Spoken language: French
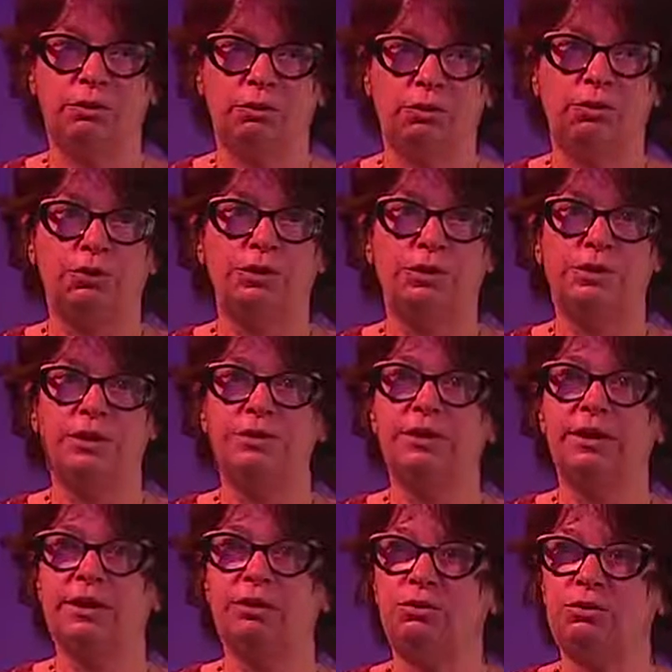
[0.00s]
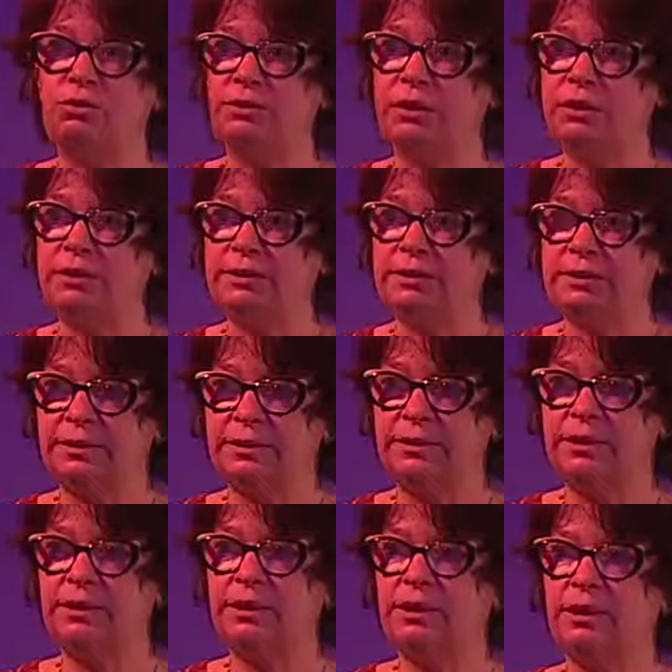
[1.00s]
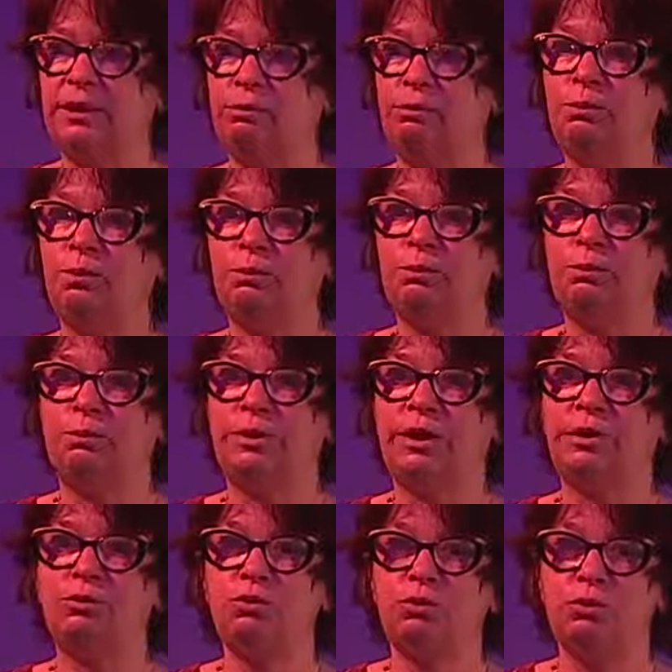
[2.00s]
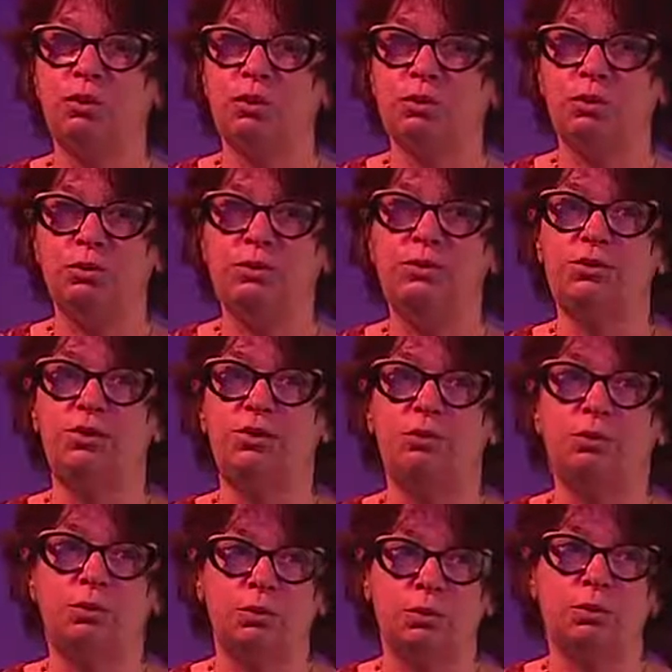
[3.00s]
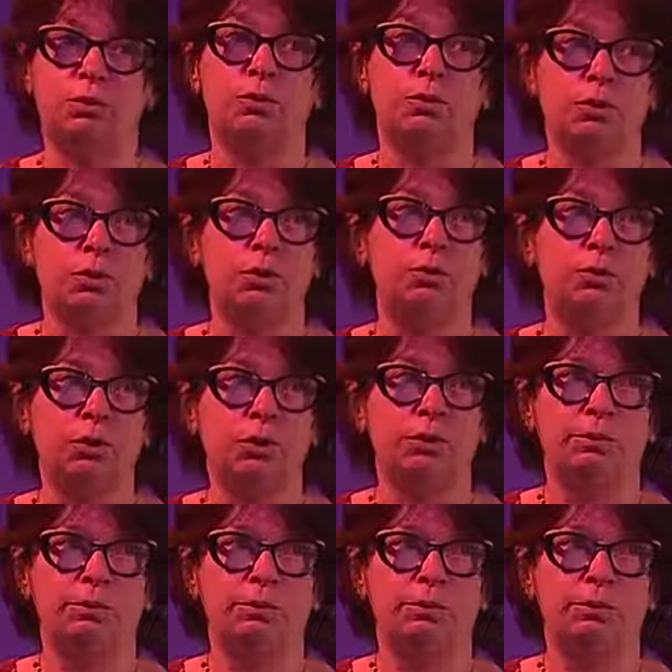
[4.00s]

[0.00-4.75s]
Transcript: euh, qu'on est en train de toiletter et pour vous faire une proposition, pour, euh,